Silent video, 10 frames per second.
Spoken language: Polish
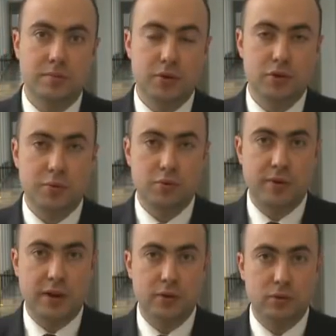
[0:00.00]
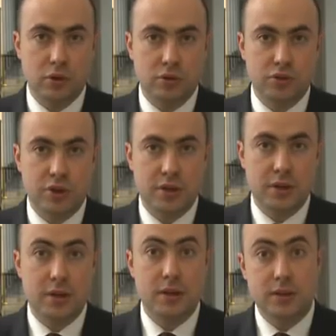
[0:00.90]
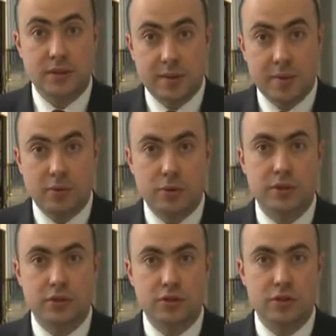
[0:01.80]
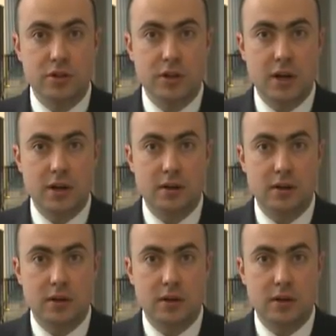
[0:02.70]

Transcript: Biorąc pod uwagę to, że za mało jest czynnika